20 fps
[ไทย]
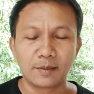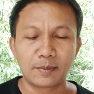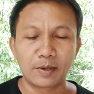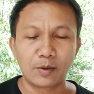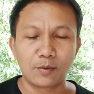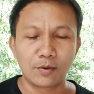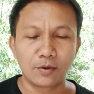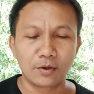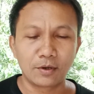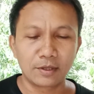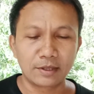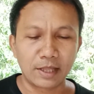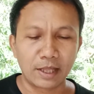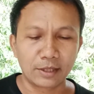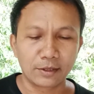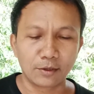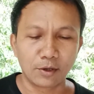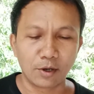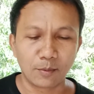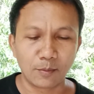พระองค์ก็
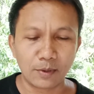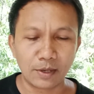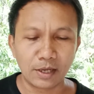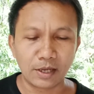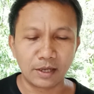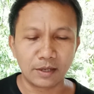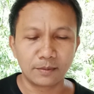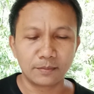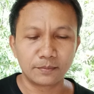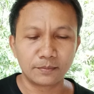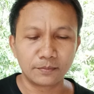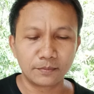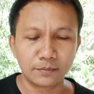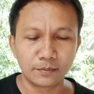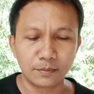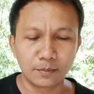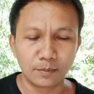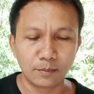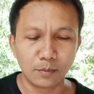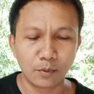ตัดตอบว่า
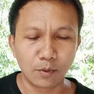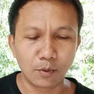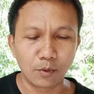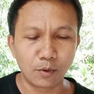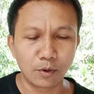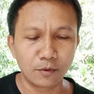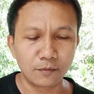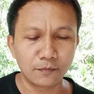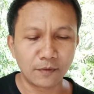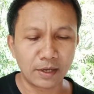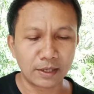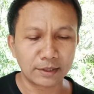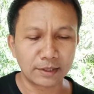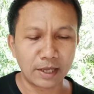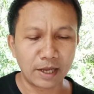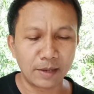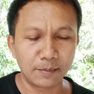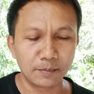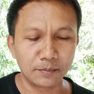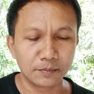บุคคลฟัง
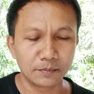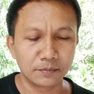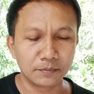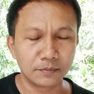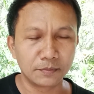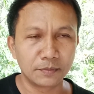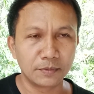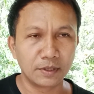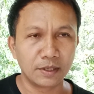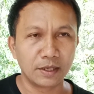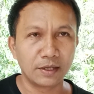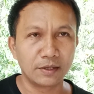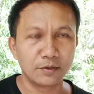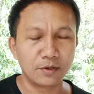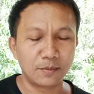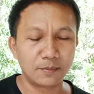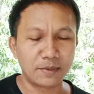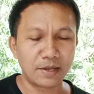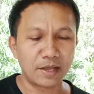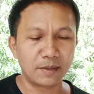ธรรม
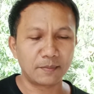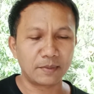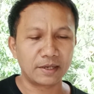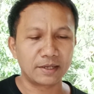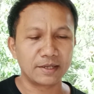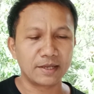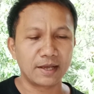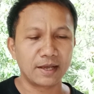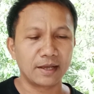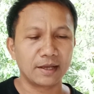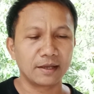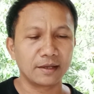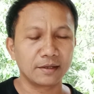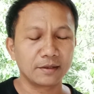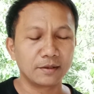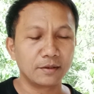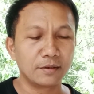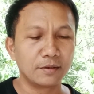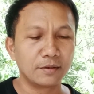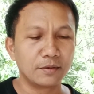ย่อมได้ปัญญา
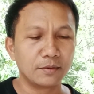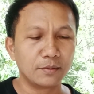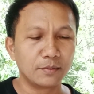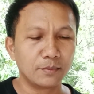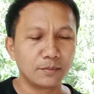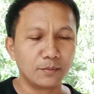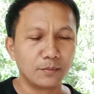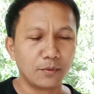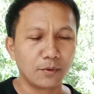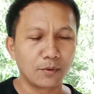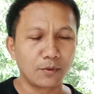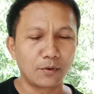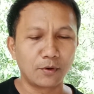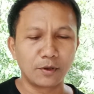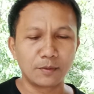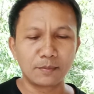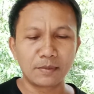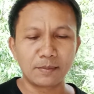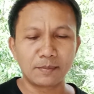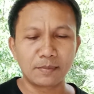บุคค
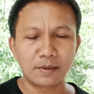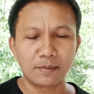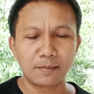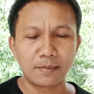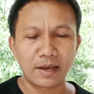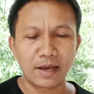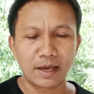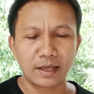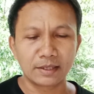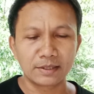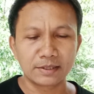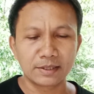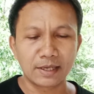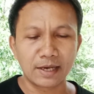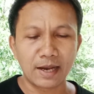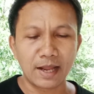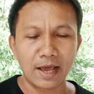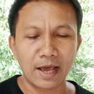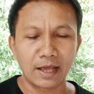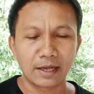ลไม่ประมาทฉ
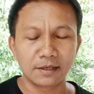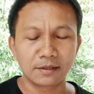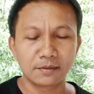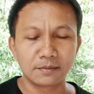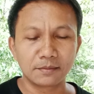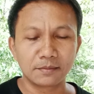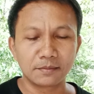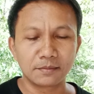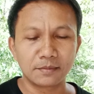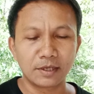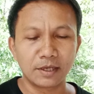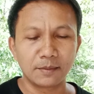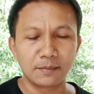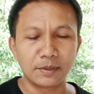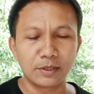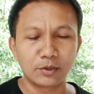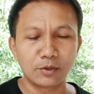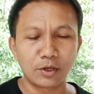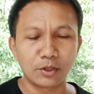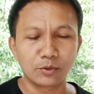ลาด
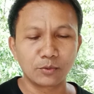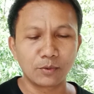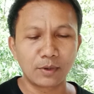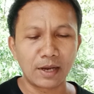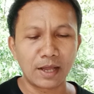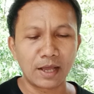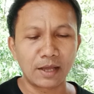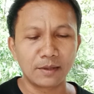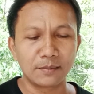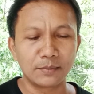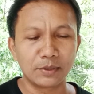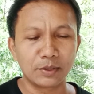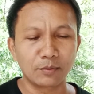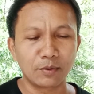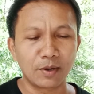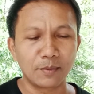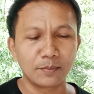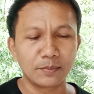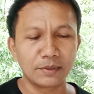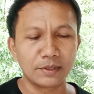ไม่ทอดทุละมี
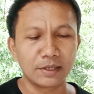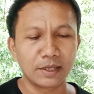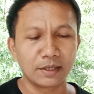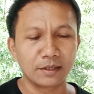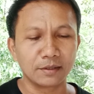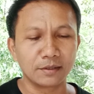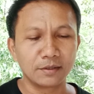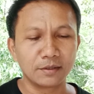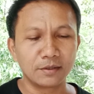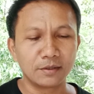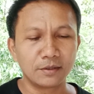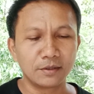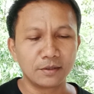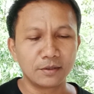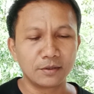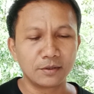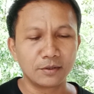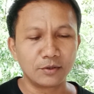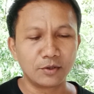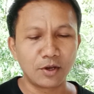ความเพียร
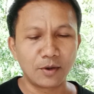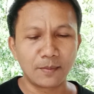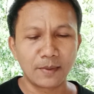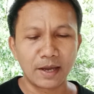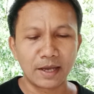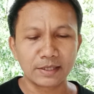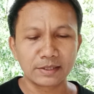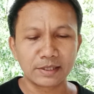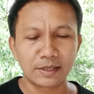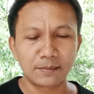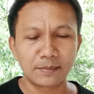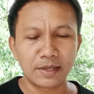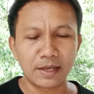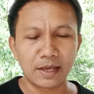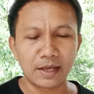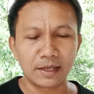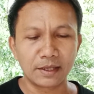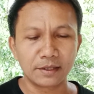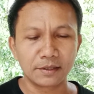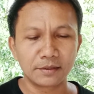ย่อมหาทรัพย์
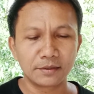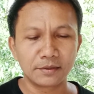ได้